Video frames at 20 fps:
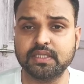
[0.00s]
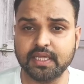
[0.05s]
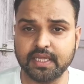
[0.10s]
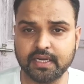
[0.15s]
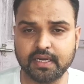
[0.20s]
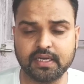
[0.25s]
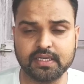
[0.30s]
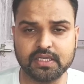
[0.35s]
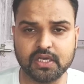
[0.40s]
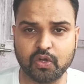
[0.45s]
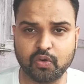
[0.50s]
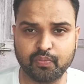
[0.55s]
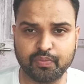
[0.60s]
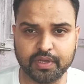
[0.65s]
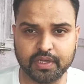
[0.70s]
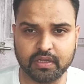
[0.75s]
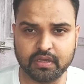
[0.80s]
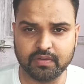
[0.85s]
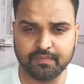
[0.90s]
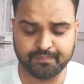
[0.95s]
तेरह हज़ार
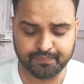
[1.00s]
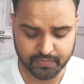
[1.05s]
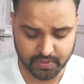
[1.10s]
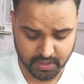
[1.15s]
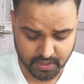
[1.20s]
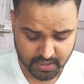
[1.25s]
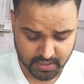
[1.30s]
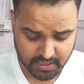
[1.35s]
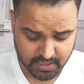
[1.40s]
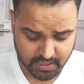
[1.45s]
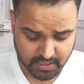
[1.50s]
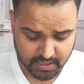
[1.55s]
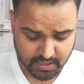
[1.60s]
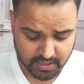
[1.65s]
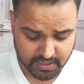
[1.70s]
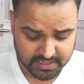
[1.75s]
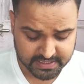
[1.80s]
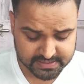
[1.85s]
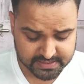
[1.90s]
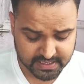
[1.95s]
रुपये की
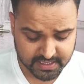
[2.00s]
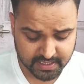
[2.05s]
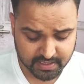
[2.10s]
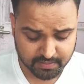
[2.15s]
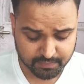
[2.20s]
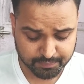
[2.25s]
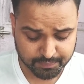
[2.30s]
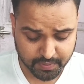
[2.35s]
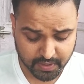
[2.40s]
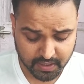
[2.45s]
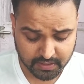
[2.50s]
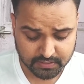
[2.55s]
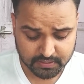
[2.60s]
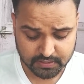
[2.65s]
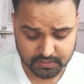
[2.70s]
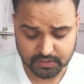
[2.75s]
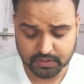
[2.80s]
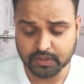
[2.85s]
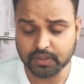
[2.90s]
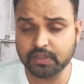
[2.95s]
इसके बाद
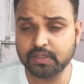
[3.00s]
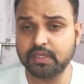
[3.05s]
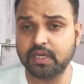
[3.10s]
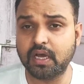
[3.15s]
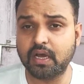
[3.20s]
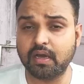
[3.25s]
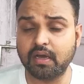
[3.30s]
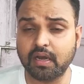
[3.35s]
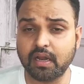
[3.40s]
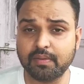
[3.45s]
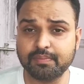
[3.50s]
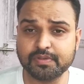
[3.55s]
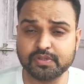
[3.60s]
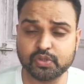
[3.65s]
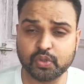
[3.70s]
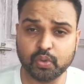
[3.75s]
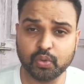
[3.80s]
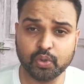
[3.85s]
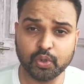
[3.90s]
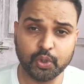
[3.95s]
अगर आप
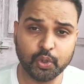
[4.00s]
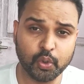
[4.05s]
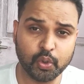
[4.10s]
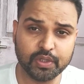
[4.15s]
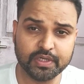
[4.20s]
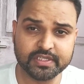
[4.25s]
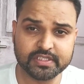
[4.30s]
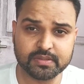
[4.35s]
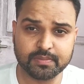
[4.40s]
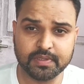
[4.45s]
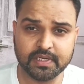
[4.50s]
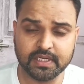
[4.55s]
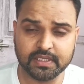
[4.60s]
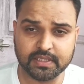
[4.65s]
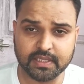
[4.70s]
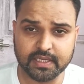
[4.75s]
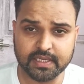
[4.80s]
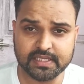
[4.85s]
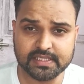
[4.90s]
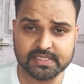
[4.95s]
इसको ड्यूल डिस्क में
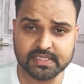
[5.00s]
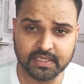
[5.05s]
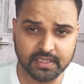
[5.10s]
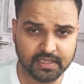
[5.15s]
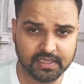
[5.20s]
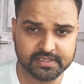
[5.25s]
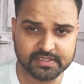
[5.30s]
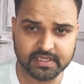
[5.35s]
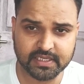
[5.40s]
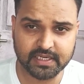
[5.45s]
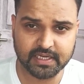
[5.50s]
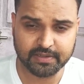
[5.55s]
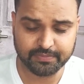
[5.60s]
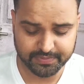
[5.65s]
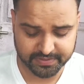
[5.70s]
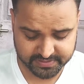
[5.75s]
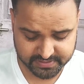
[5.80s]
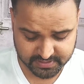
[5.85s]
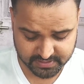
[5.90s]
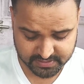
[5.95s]
लेते हैं सिंगल चैनल ए
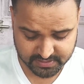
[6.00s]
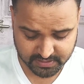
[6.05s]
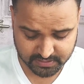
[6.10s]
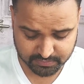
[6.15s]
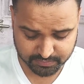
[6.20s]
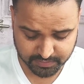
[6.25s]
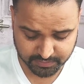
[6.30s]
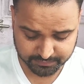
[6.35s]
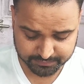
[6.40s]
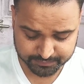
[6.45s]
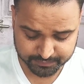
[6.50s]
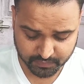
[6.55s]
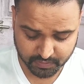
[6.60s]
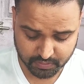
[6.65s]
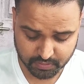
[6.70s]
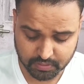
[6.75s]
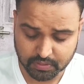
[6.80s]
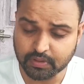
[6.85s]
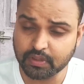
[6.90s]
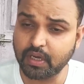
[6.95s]
के साथ में
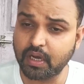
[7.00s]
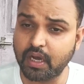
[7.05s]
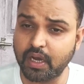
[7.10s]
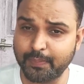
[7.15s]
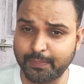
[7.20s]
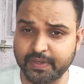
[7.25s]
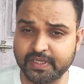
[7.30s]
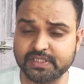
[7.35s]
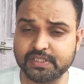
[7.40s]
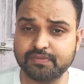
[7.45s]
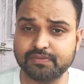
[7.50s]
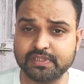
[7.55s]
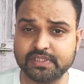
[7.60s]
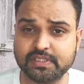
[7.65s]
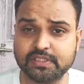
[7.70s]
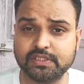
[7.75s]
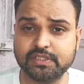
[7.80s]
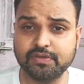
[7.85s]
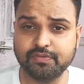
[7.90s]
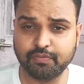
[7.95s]
अपाचे
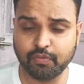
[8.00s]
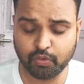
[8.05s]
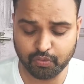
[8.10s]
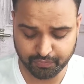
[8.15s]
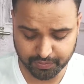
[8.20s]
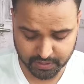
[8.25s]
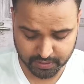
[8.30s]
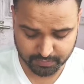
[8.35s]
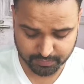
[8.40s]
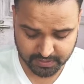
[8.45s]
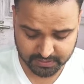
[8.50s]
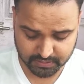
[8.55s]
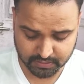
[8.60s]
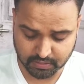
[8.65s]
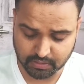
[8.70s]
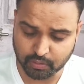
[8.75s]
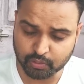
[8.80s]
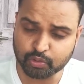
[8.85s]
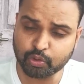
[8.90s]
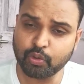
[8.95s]
164 वी की मैं बात
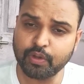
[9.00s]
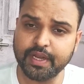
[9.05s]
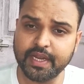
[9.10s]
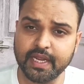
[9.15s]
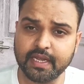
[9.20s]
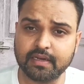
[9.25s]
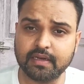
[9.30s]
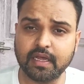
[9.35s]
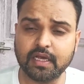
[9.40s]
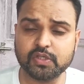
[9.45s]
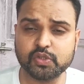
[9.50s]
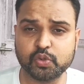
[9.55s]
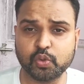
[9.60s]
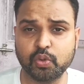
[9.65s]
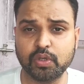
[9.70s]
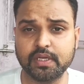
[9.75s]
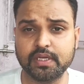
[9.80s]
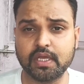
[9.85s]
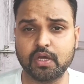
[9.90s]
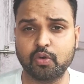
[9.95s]
कर रहा हूँ तो एक लाख
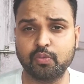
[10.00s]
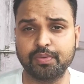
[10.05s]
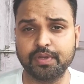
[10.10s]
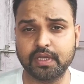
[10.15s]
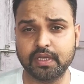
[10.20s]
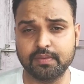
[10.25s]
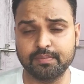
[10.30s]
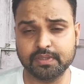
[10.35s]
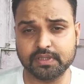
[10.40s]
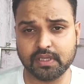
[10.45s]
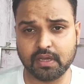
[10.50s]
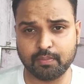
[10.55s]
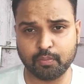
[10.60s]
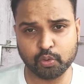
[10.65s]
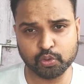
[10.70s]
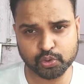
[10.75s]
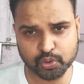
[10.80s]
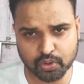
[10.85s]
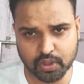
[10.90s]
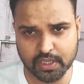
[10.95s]
सोलह हज़ार रुपये कीमत
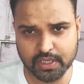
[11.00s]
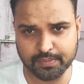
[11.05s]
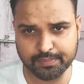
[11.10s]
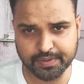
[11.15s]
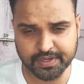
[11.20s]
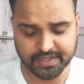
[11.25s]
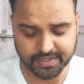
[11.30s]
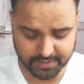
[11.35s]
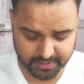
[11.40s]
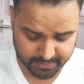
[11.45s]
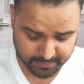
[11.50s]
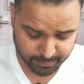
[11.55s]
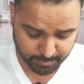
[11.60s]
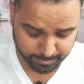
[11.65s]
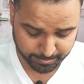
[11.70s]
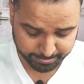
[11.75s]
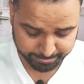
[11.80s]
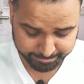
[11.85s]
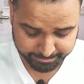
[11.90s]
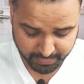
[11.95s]
आपको चुकानी पड़ेगी
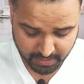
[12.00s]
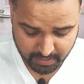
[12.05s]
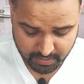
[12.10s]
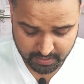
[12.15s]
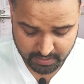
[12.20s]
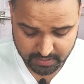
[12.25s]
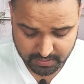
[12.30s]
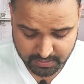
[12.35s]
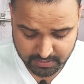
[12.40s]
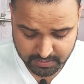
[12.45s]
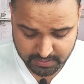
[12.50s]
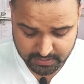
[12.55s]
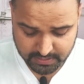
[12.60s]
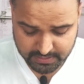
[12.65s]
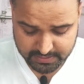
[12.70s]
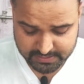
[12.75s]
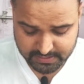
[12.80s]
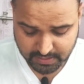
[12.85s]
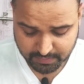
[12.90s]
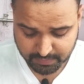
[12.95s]

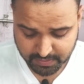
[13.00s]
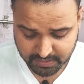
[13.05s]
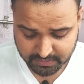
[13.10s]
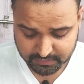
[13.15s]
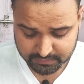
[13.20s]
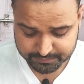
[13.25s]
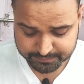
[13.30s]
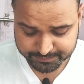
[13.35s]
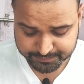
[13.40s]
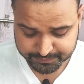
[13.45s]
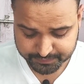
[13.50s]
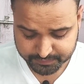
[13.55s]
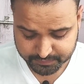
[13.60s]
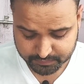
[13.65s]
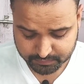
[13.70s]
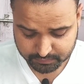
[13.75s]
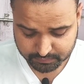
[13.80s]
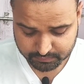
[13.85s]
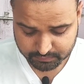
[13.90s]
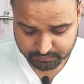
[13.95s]
इसके बाद
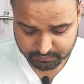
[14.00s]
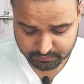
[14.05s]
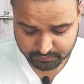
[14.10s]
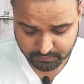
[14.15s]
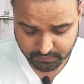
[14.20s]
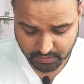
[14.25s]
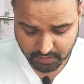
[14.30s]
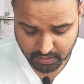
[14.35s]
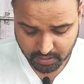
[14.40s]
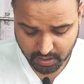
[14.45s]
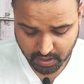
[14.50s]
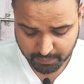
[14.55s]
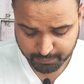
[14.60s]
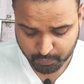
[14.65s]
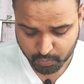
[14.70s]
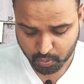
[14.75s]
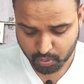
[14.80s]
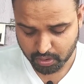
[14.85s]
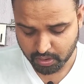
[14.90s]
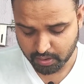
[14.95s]
आपको